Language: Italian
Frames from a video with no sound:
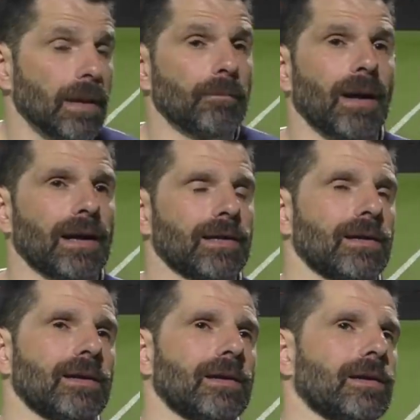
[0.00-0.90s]
Ma
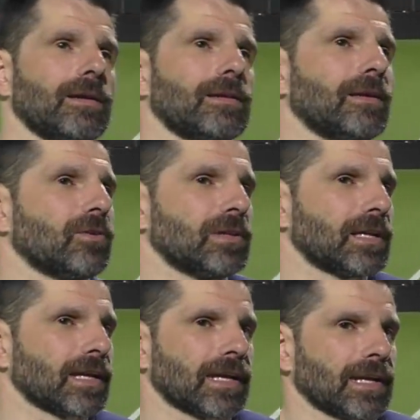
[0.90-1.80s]
eh, devo
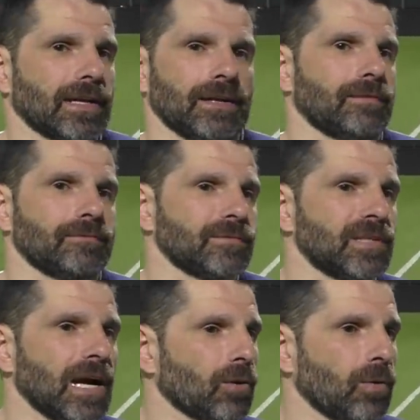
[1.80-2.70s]
dire che
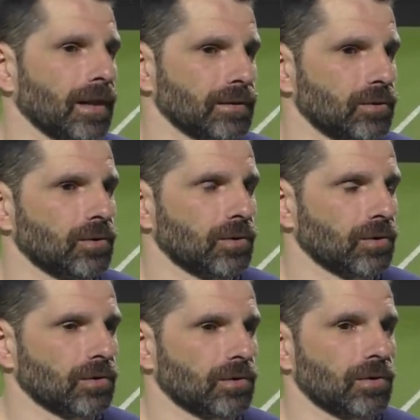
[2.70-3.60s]
già
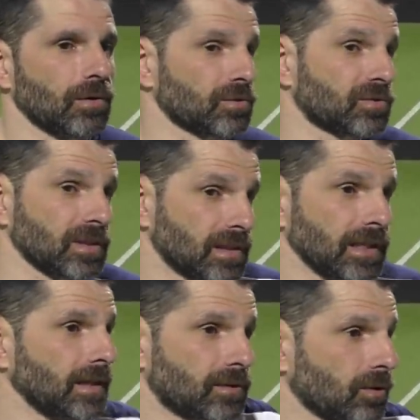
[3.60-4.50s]
quando ho
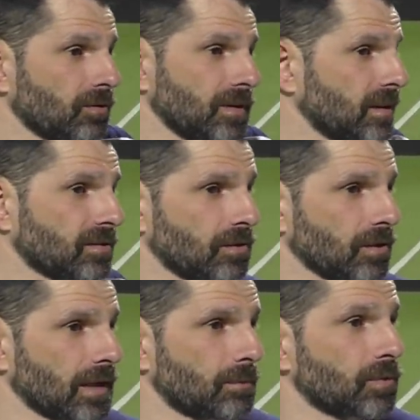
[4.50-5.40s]
sentito,
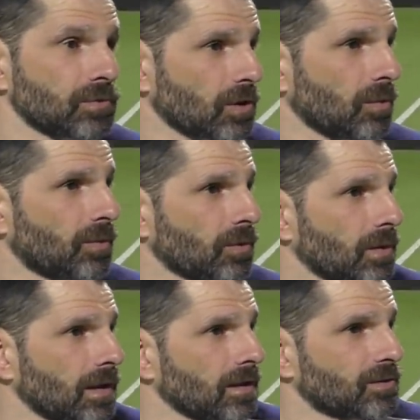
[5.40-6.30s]
visto che purtroppo
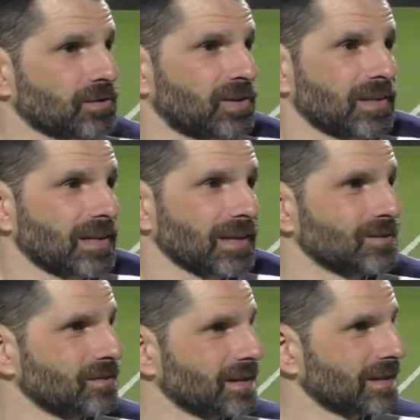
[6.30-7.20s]
quella società
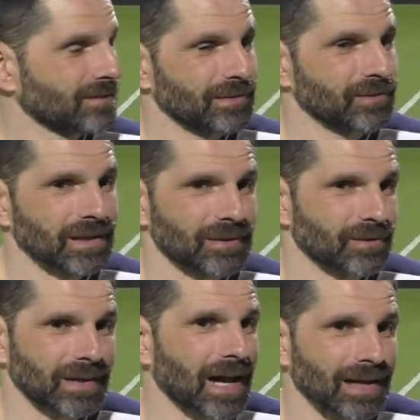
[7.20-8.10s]
dove avevo
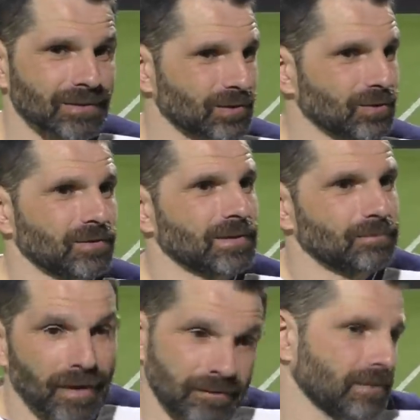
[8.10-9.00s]
dato tanto, dove
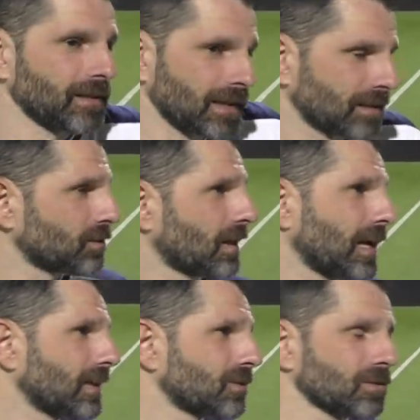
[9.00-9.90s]
mi aveva dato
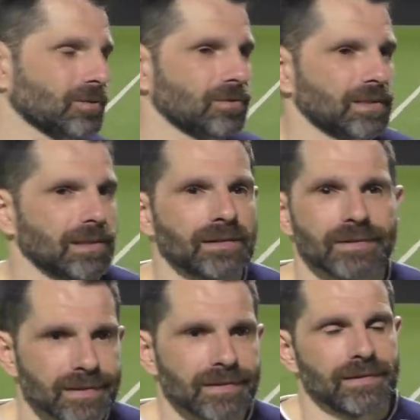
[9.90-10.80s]
tanto, dove
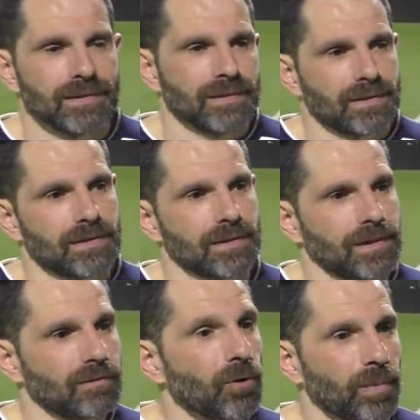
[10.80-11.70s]
eh,
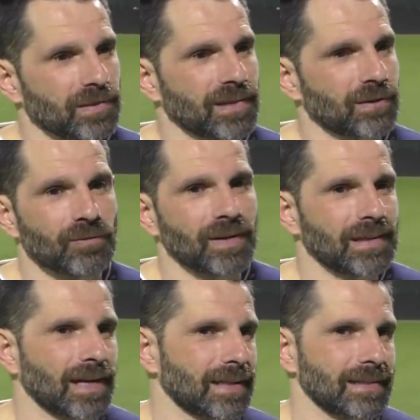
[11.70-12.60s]
avevo passato
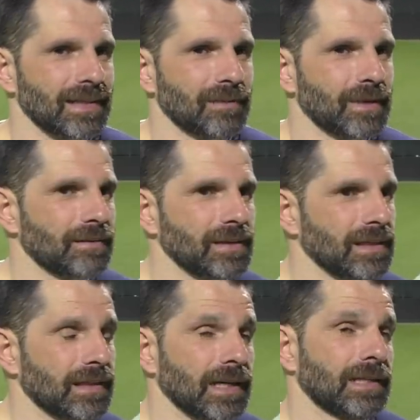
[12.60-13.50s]
vent'anni della mia
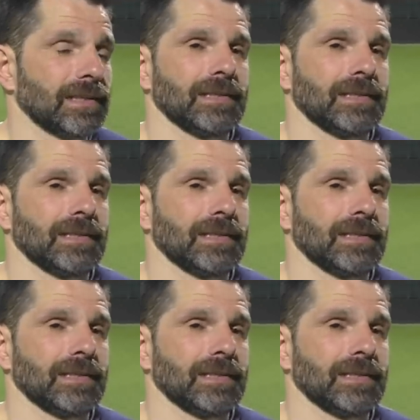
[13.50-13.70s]
vita,